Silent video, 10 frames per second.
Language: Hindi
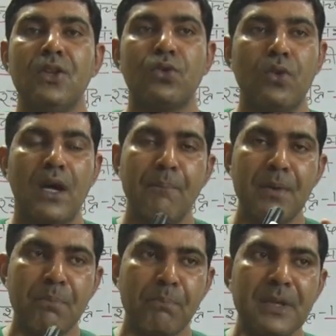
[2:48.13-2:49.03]
तो
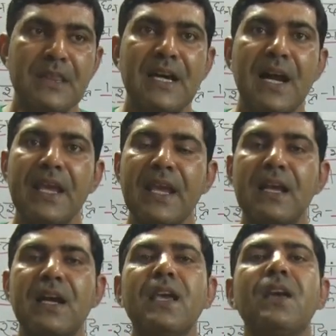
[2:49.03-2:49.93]
अपने पिता के
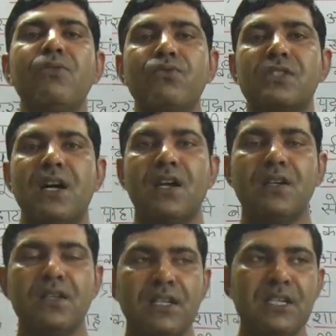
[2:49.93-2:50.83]
कहे
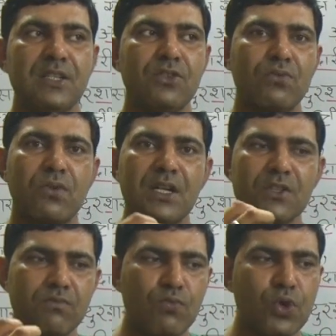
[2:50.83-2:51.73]
अनुसार इसने
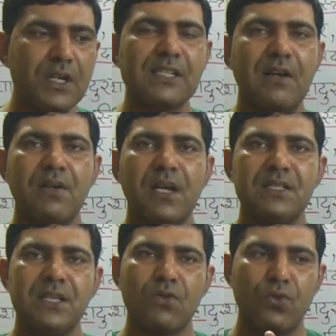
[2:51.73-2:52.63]
स्टूडेंट्स मुगल
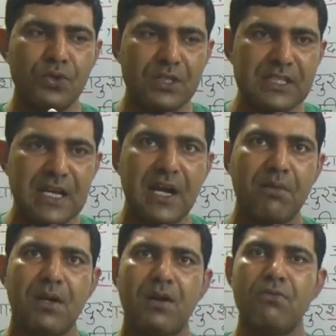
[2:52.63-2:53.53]
साम्राज्य को चार
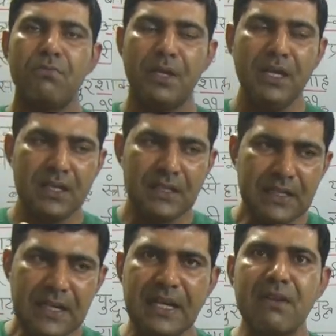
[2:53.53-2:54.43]
भागों में
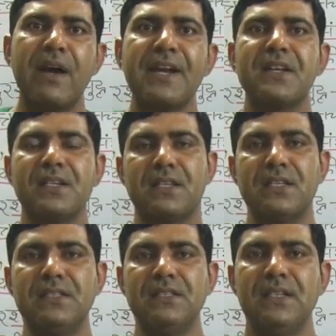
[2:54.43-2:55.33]
डिवाइड कर
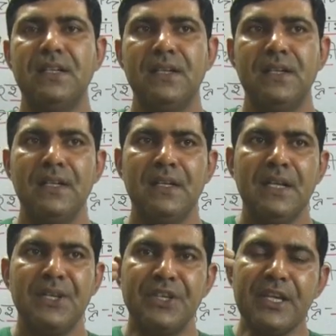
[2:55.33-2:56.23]
दिया
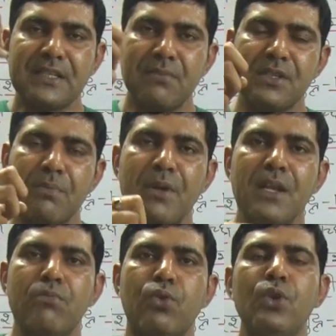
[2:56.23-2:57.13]
ये सबसे
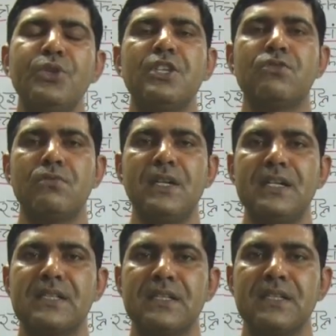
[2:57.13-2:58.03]
बड़ी भूल थी
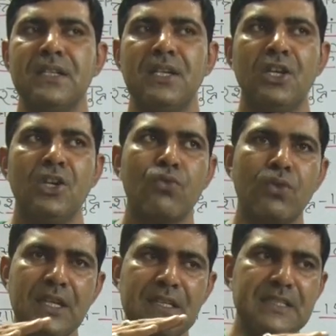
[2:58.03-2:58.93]
स्टूडेंट्स
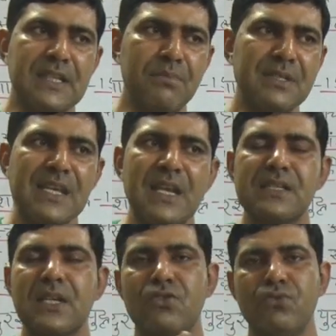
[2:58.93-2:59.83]
क्योंकि जब
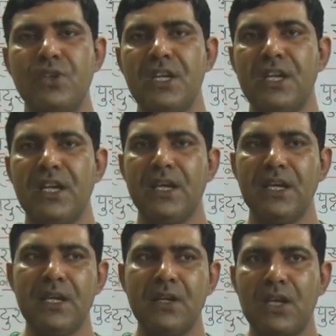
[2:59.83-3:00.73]
शेरशाह सूरी ने
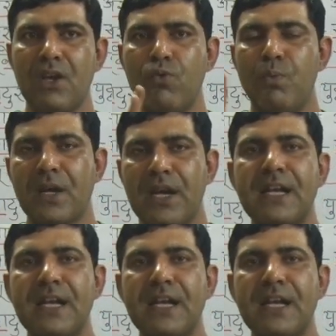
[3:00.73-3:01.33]
इनके ऊपर